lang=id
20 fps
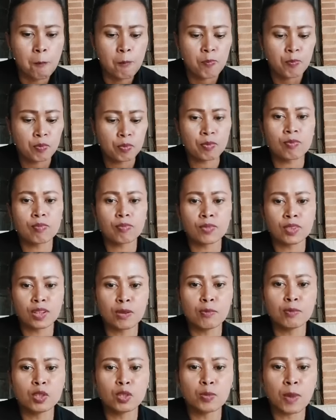Iya, hmm,
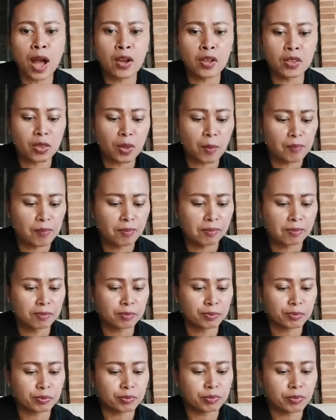hmm banget
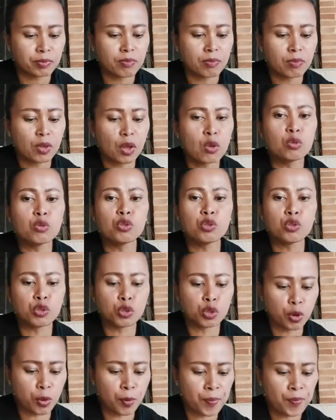lucu